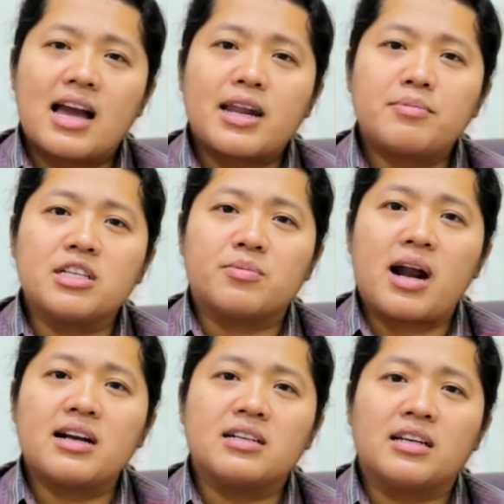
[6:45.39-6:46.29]
การนับถือพ
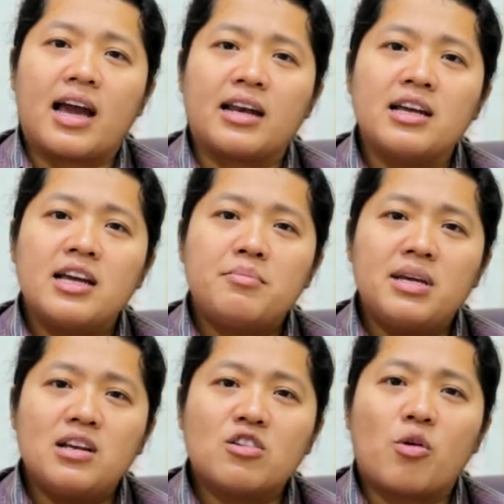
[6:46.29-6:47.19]
ระอื่นนั้น
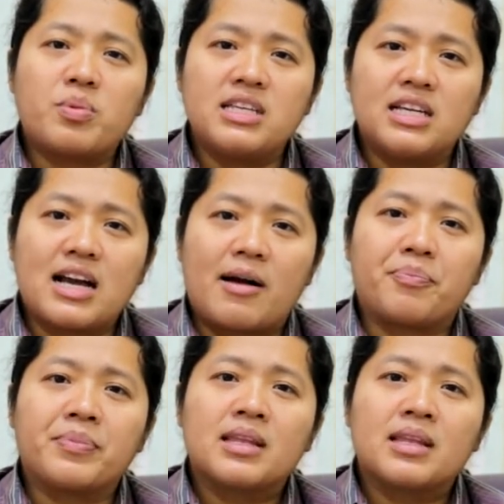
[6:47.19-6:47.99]
มีเรื่องของพิธีกรรม